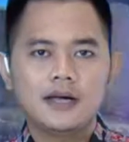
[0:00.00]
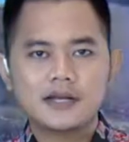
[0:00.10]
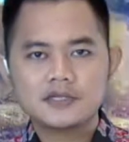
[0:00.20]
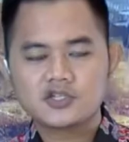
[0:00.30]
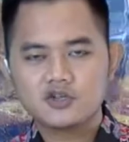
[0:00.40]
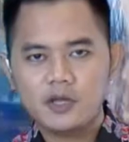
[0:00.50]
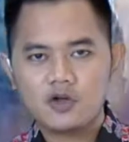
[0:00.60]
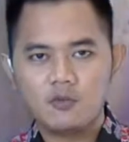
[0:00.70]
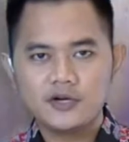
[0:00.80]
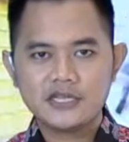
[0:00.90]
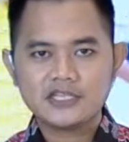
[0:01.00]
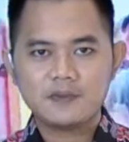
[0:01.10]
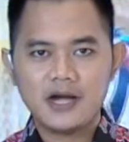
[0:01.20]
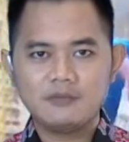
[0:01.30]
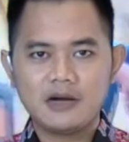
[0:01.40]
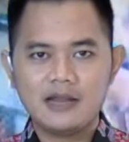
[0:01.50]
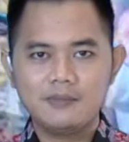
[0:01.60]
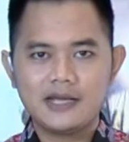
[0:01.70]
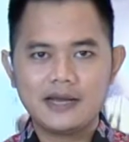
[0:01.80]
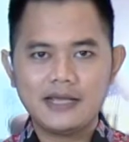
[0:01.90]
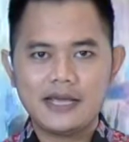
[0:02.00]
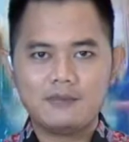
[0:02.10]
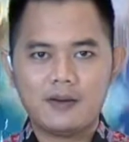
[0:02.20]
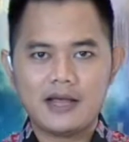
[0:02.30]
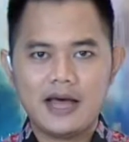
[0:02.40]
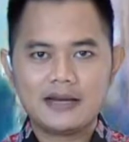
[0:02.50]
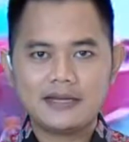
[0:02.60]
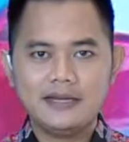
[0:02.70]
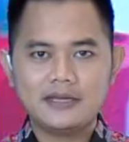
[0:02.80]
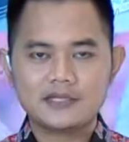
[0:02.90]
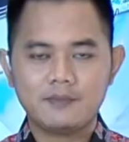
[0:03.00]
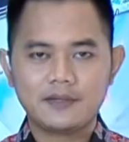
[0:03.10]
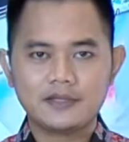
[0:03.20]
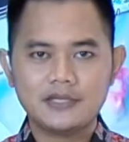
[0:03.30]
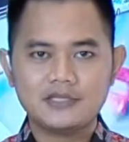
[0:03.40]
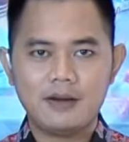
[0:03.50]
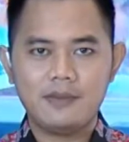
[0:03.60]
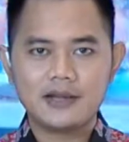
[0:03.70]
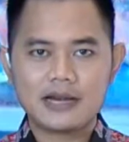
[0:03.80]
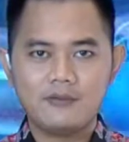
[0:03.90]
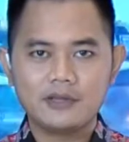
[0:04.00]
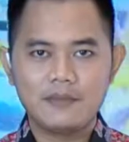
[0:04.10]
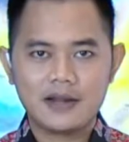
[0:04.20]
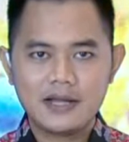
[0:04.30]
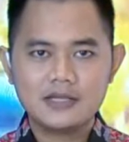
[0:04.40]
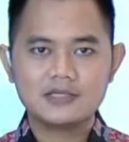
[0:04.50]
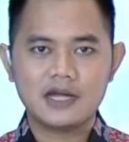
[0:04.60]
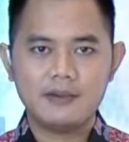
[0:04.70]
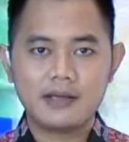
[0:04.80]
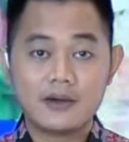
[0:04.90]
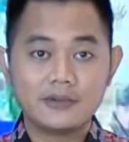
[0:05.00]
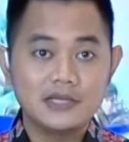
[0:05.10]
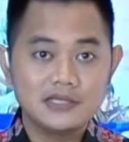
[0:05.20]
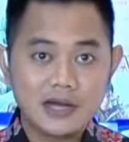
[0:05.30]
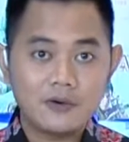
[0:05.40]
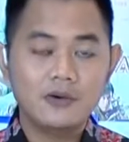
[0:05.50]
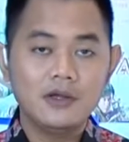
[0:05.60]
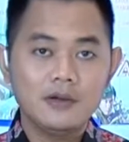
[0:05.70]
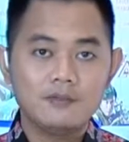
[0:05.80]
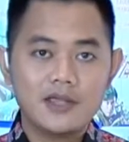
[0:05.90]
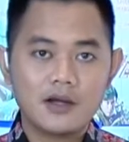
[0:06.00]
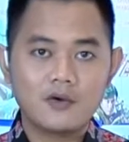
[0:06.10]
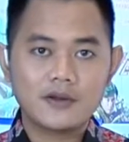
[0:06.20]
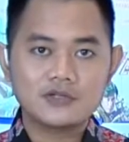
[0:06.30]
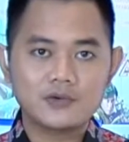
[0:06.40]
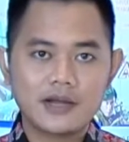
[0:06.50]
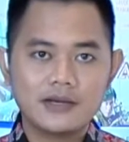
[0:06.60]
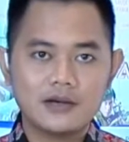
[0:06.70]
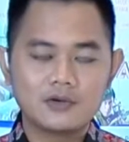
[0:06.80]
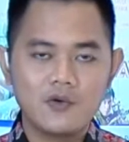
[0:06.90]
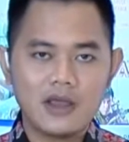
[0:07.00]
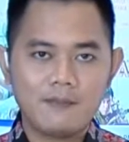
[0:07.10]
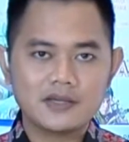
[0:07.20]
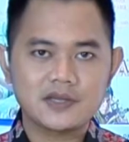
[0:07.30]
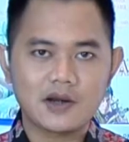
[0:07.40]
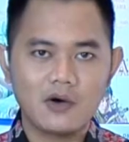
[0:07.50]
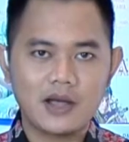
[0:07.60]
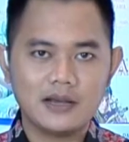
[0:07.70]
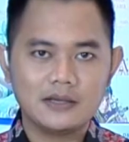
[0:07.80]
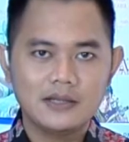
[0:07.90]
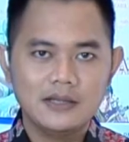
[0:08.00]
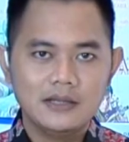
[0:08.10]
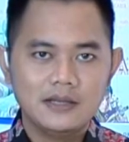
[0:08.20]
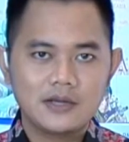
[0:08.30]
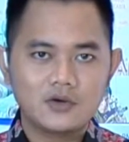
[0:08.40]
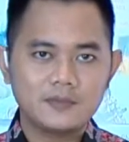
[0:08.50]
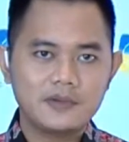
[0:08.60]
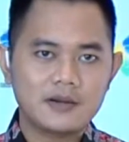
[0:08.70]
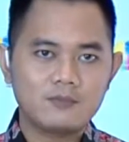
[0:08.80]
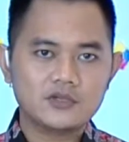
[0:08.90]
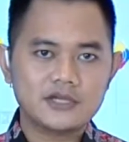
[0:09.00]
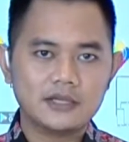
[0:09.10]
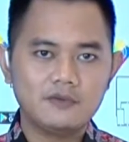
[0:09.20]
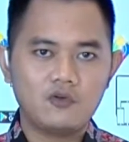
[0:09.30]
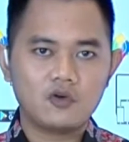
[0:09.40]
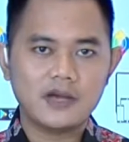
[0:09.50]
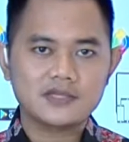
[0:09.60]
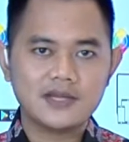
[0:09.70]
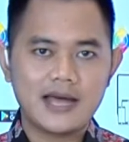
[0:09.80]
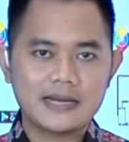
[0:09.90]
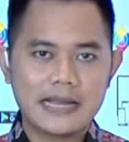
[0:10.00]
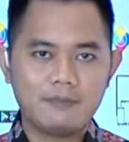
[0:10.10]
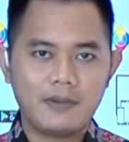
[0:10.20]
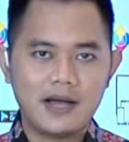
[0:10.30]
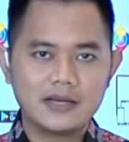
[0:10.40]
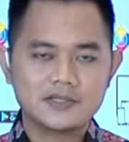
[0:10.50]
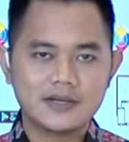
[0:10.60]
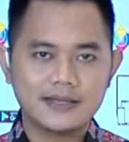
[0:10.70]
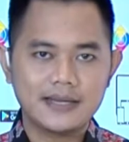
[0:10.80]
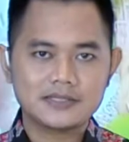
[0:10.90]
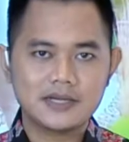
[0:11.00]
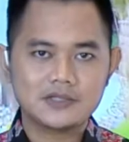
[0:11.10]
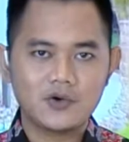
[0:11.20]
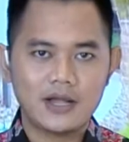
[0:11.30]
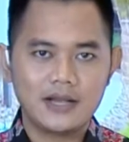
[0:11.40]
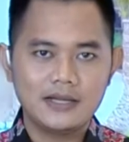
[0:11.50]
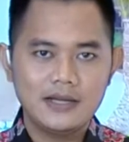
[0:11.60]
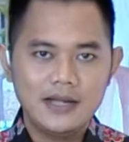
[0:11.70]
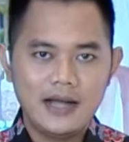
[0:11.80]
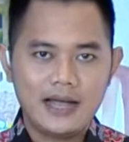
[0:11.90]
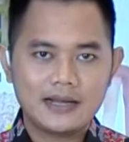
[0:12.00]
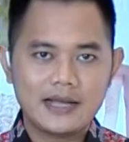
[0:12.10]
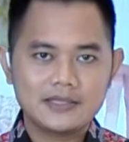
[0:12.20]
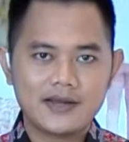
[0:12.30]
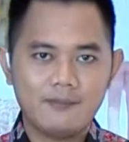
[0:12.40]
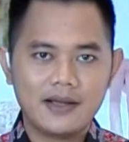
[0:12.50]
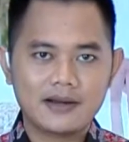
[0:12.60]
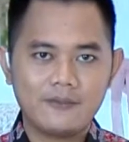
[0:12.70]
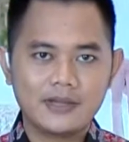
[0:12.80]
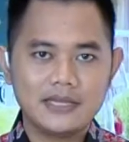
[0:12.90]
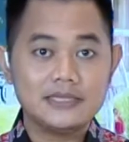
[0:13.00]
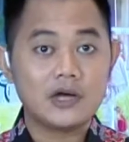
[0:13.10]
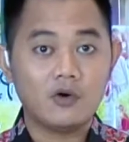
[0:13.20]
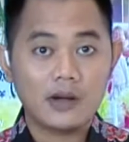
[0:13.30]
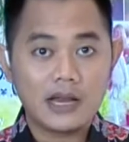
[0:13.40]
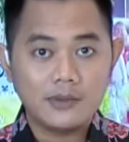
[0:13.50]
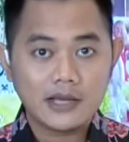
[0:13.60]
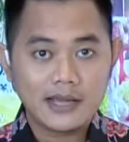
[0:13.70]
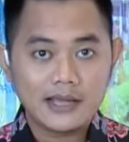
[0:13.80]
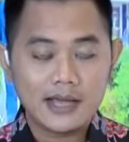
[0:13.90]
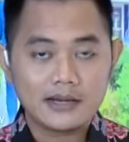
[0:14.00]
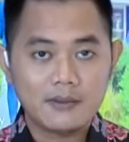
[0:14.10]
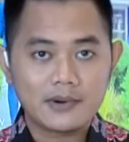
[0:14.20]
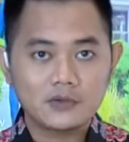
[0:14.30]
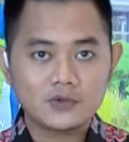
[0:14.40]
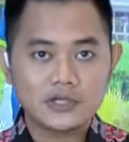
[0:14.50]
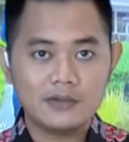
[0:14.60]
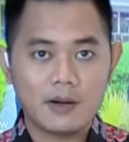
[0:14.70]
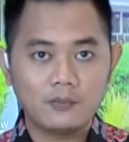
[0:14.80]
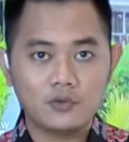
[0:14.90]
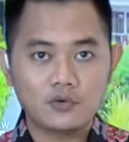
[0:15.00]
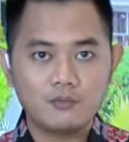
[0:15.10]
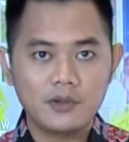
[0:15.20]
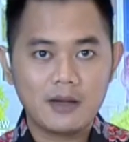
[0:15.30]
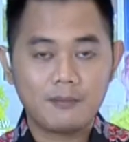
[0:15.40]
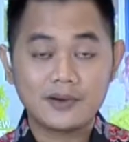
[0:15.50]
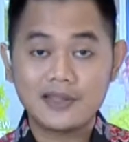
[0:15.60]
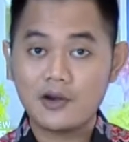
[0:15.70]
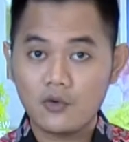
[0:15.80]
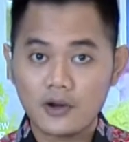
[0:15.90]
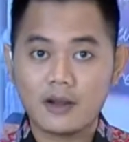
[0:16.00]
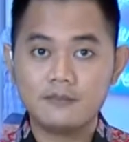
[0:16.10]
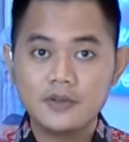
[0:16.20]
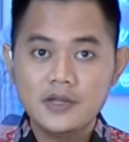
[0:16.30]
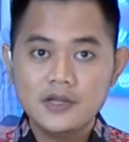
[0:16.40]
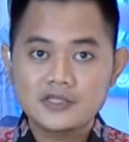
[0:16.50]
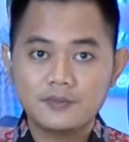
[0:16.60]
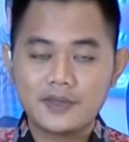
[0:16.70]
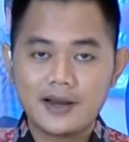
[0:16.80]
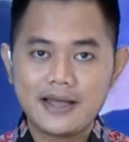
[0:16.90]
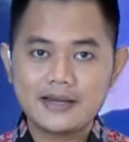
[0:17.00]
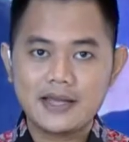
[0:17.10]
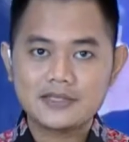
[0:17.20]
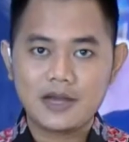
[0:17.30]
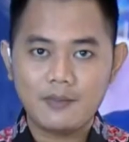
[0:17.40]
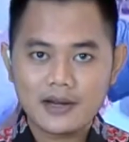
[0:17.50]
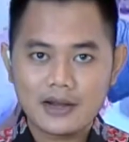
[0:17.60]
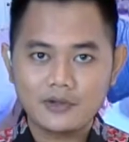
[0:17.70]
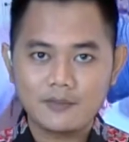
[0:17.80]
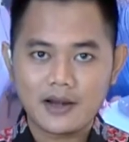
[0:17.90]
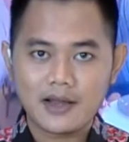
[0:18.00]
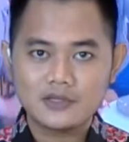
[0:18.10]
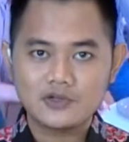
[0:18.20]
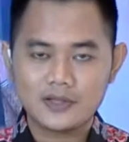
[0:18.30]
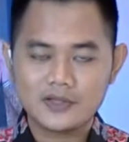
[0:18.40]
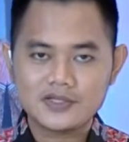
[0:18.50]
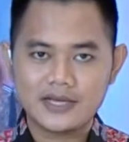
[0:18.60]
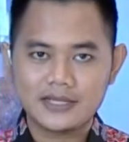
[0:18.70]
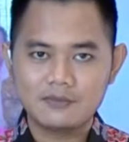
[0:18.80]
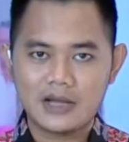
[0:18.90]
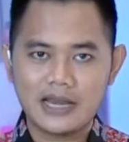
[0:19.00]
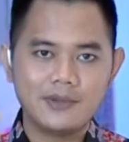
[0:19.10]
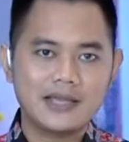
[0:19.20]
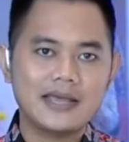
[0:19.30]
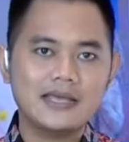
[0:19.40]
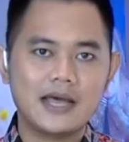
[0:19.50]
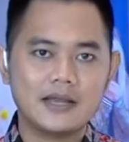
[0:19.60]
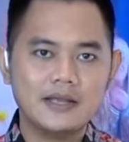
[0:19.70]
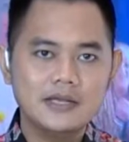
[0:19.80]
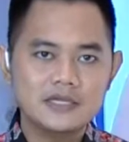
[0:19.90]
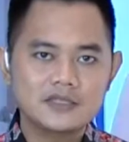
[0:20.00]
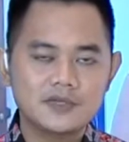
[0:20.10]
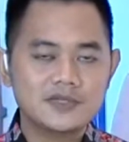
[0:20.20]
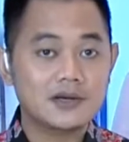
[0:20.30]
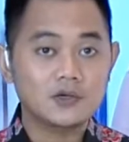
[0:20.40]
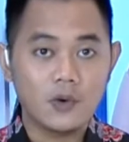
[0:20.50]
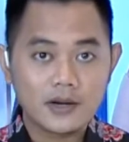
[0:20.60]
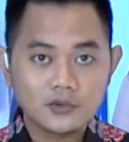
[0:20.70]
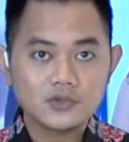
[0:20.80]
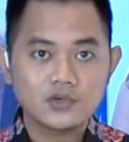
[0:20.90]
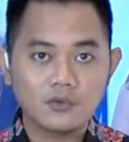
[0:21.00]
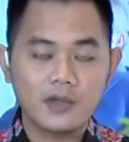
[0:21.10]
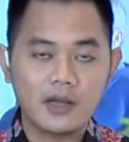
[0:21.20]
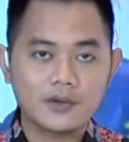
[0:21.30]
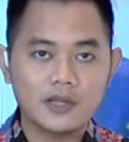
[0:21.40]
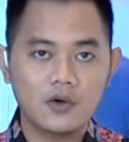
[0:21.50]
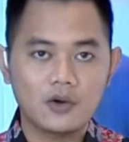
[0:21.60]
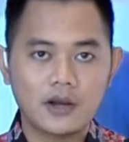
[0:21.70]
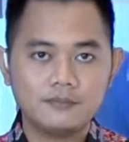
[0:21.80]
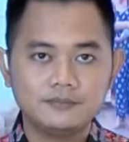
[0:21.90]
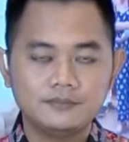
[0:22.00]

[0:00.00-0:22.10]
Harga sejumlah komoditas pangan mengalami kenaikan pada hari ini seperti cabai rawit merah, cabai rawit hijau, minyak goreng curah, dan gula pasir lokal. Dikutip dari Pusat Informasi Harga Pangan Strategis Nasional, harga cabai rawit hijau mengalami kenaikan Rp650 per kilogram. Sementara harga cabai rawit merah juga tercatat mengalami kenaikan sebesar Rp200 per kilogram.